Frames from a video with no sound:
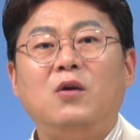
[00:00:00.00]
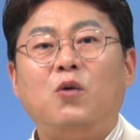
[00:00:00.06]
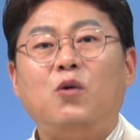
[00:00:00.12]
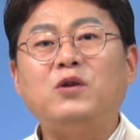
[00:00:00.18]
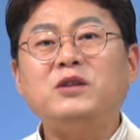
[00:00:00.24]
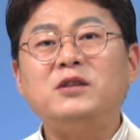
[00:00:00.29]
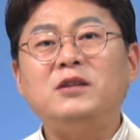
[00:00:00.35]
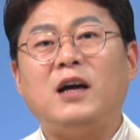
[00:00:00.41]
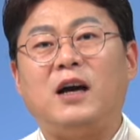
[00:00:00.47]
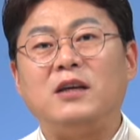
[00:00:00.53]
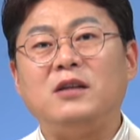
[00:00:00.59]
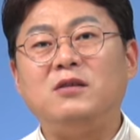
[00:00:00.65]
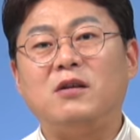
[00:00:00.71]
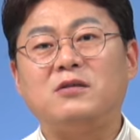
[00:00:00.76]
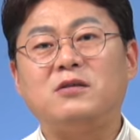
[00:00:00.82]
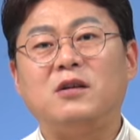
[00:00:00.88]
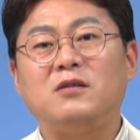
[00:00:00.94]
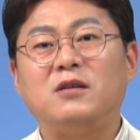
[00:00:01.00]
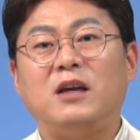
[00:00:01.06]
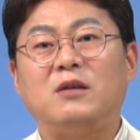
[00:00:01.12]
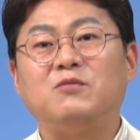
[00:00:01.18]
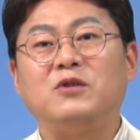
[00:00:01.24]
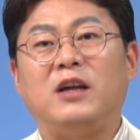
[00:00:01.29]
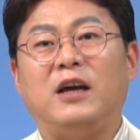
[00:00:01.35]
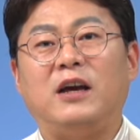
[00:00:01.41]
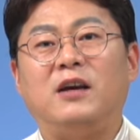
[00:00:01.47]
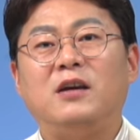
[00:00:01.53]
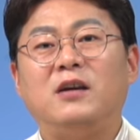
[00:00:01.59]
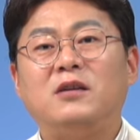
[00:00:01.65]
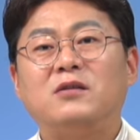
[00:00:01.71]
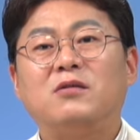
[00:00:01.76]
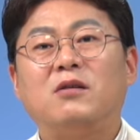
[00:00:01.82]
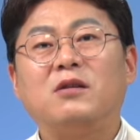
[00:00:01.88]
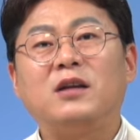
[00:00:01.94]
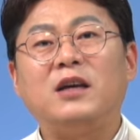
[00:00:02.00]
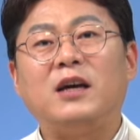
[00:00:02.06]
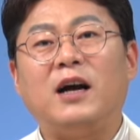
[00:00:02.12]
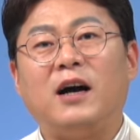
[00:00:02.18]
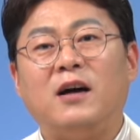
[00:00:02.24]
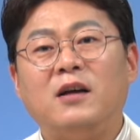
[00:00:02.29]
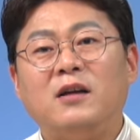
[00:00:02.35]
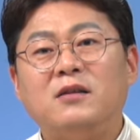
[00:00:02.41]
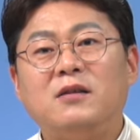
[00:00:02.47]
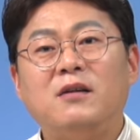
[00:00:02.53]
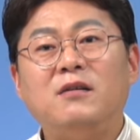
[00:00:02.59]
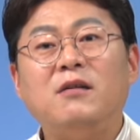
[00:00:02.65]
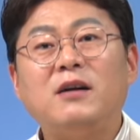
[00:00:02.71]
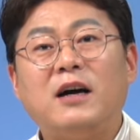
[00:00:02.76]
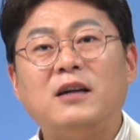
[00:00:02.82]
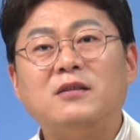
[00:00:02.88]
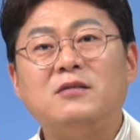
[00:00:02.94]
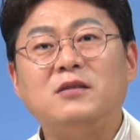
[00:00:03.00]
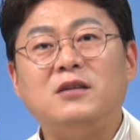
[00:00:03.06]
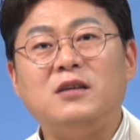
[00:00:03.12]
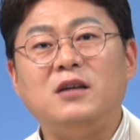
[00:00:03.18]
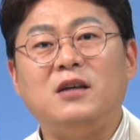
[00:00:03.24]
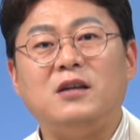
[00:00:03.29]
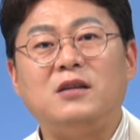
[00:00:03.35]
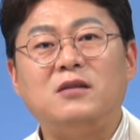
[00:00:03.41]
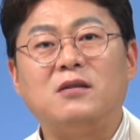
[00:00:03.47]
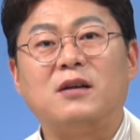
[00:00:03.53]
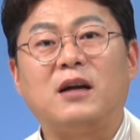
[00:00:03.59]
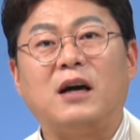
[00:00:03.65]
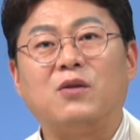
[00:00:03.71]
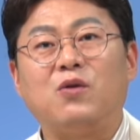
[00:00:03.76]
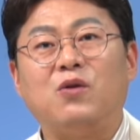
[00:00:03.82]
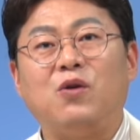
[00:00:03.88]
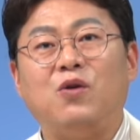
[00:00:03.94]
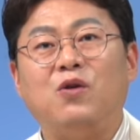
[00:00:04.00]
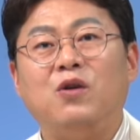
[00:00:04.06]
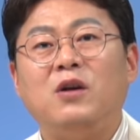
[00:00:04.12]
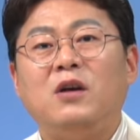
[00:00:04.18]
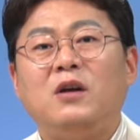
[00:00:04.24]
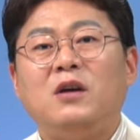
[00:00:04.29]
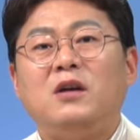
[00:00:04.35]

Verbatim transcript: 혹시나 인덕션 때문에 전기가 내려가는 일이 있더라도